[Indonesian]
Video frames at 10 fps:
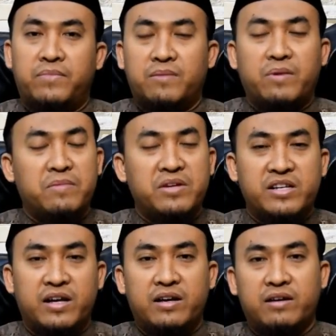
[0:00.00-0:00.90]
Para
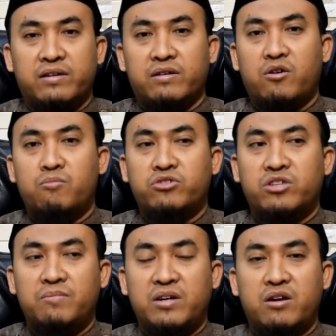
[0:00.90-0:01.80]
pemirsa, kaum
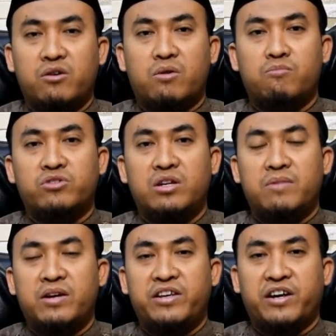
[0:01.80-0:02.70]
muslimin dan kaum
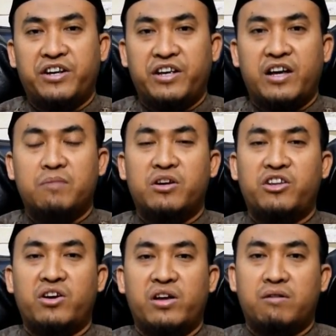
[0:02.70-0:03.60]
muslimat yang
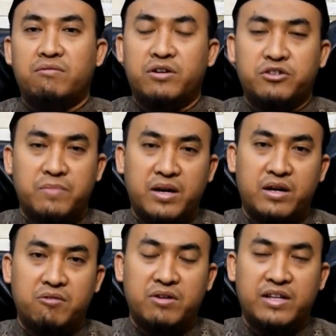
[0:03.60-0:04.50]
dirahmati oleh Allah
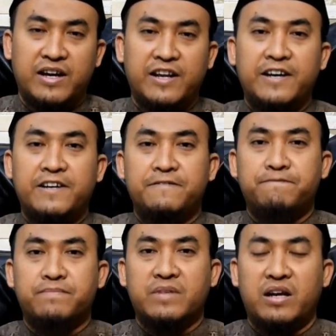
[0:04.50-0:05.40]
Subhanahu wa taala,
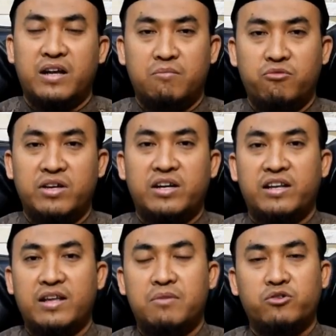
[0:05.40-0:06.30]
alhamdulillah
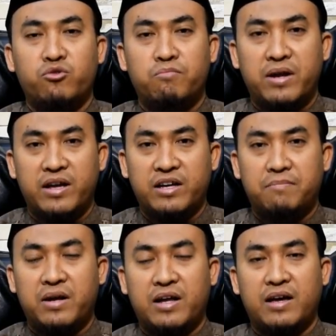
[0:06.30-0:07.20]
kita berjumpa lagi
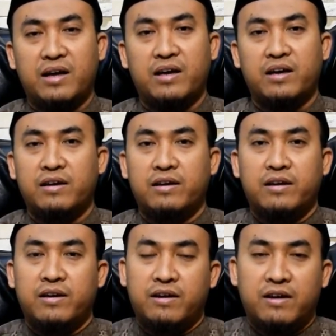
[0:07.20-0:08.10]
pada
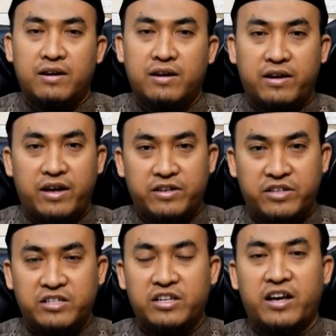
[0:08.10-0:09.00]

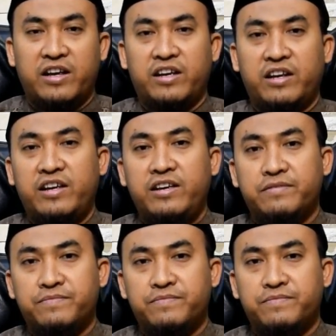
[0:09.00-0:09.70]
sesi kali ini.